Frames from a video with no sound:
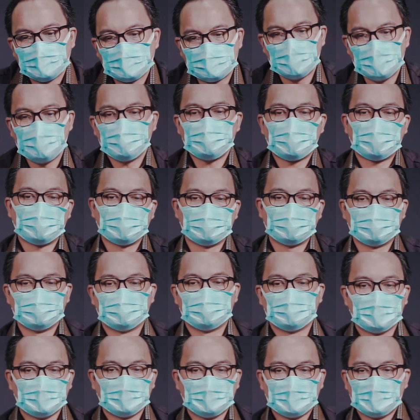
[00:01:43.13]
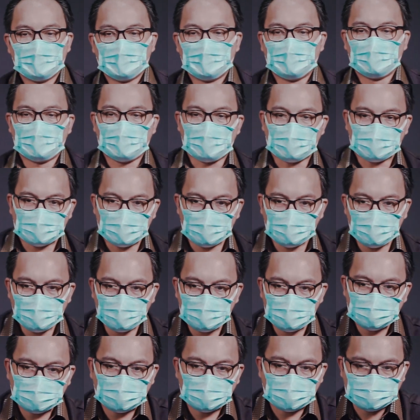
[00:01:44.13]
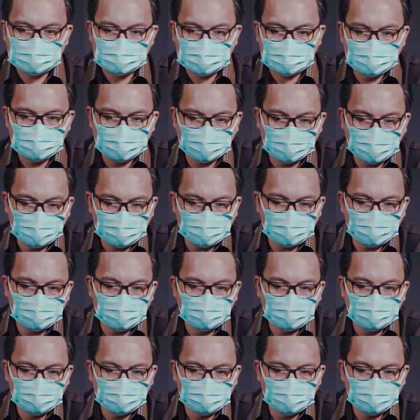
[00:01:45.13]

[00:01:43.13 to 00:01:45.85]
Kenapa? Karena memiliki rasa cukup